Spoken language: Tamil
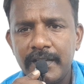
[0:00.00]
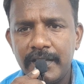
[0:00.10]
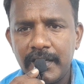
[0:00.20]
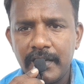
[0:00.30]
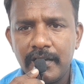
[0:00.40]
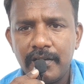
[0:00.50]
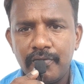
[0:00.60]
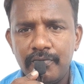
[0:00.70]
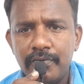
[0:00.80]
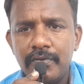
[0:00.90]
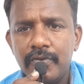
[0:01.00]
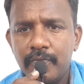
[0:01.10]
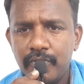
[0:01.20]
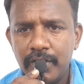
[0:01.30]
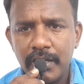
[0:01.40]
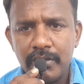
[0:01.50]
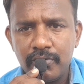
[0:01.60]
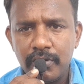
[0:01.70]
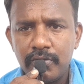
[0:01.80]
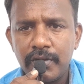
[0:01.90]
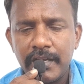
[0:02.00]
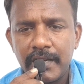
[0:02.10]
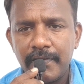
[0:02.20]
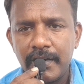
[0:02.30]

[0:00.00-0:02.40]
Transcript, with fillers: நீங்கள் யாரும் புதிதாக எதுவும் தொழில் தொடங்கிட